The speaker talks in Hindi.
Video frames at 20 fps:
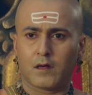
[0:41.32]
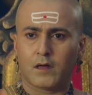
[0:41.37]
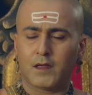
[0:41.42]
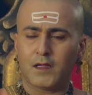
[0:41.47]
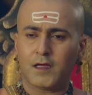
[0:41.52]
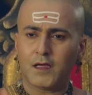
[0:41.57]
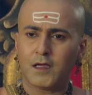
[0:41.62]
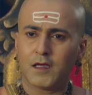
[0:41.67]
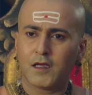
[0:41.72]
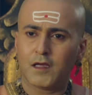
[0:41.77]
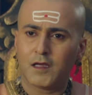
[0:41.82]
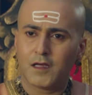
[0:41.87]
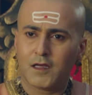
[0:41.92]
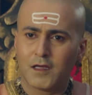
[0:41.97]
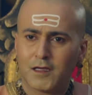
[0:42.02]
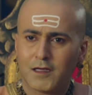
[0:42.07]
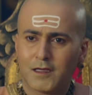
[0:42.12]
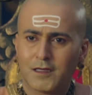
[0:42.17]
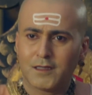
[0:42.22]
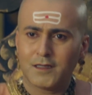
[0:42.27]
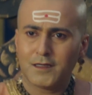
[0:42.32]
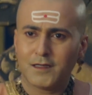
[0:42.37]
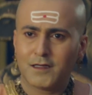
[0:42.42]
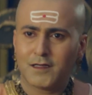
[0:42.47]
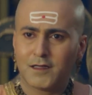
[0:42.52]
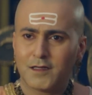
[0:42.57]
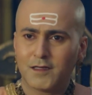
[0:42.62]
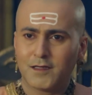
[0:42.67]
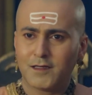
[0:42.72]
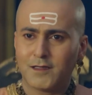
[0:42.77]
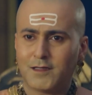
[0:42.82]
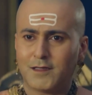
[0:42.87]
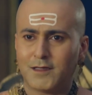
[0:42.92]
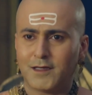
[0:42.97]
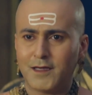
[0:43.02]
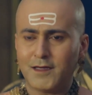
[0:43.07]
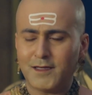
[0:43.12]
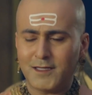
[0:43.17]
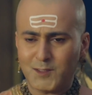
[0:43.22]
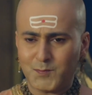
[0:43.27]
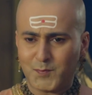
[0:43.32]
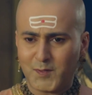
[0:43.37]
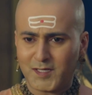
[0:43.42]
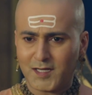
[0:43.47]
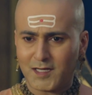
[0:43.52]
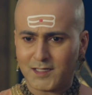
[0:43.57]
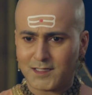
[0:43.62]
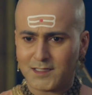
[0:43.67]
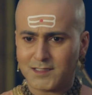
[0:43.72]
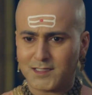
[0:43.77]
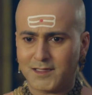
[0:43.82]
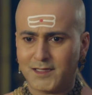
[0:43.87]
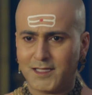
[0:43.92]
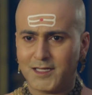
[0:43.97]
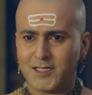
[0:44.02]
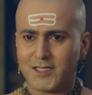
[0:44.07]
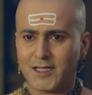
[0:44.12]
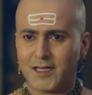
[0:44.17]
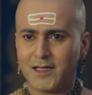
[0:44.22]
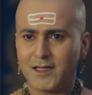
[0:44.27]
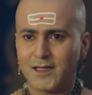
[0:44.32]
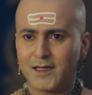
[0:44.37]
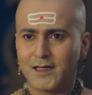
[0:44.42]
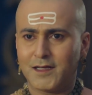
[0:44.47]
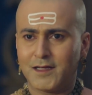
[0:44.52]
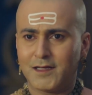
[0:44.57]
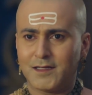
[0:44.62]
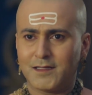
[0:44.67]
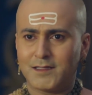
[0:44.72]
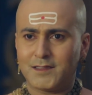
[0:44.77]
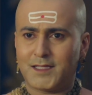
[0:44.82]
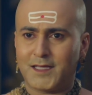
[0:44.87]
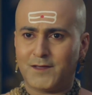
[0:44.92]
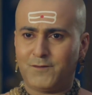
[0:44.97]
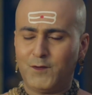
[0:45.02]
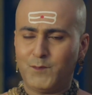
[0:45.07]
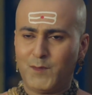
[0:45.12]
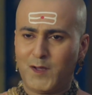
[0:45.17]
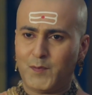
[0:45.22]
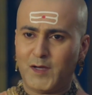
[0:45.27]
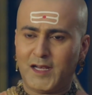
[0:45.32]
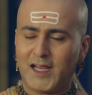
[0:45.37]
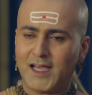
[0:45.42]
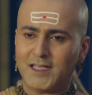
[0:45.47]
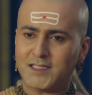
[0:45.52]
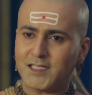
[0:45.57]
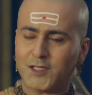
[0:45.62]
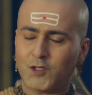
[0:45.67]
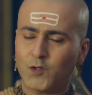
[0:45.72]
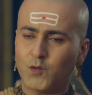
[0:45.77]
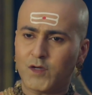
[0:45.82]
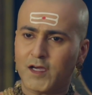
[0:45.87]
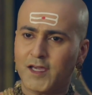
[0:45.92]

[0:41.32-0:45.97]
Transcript: अरे ये किस प्रकार का संदेश है देवी माँ भला ऐसा क्यों